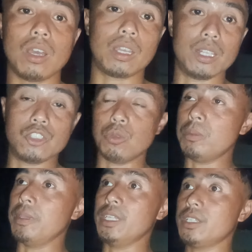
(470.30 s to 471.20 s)
अंकल जो भी
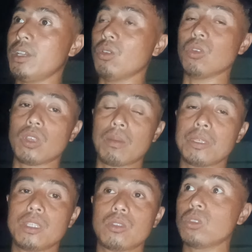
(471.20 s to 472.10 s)
बैठ रहा है और
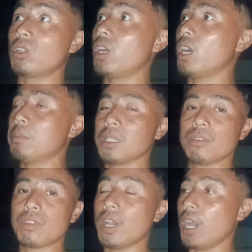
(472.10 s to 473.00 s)
अभी तो थोड़ा मतलब